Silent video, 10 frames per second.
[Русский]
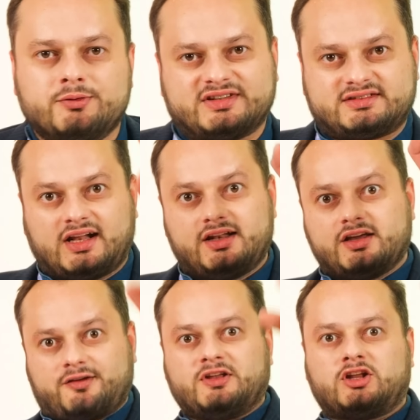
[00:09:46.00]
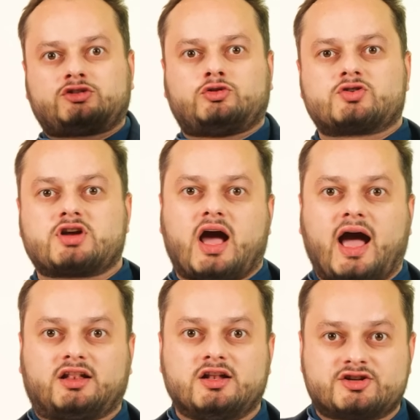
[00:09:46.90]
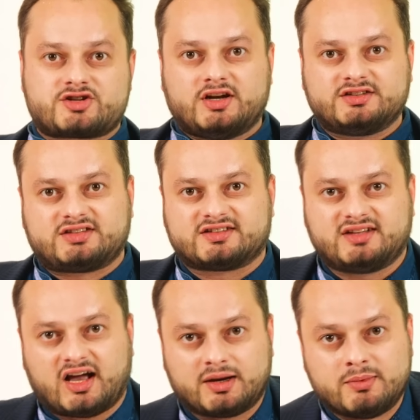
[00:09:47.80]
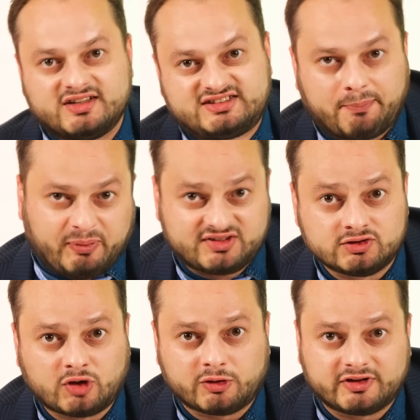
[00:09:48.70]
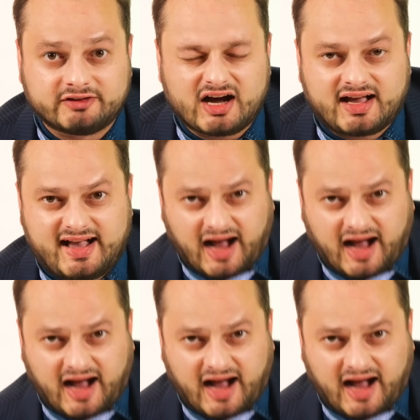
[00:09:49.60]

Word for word: В остальных видах тоже отличились со знаком запатентованного